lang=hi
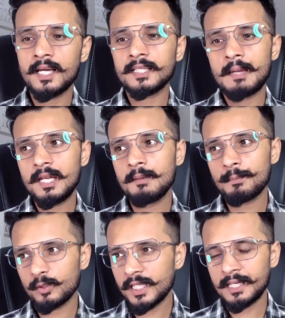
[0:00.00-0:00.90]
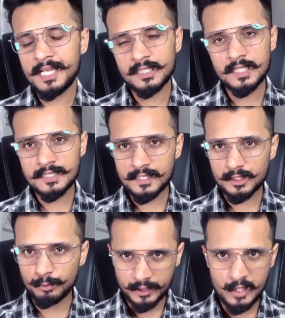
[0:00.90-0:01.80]
था कि एम प्रोजेक्ट है ये
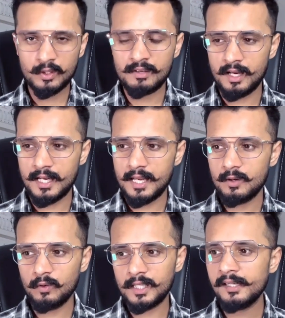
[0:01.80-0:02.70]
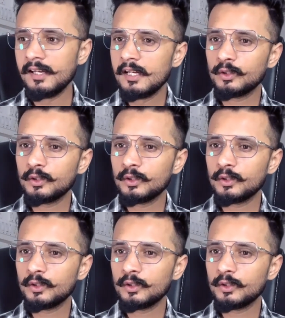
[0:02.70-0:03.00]
सक्सेसफुल नहीं होने वाला है ओके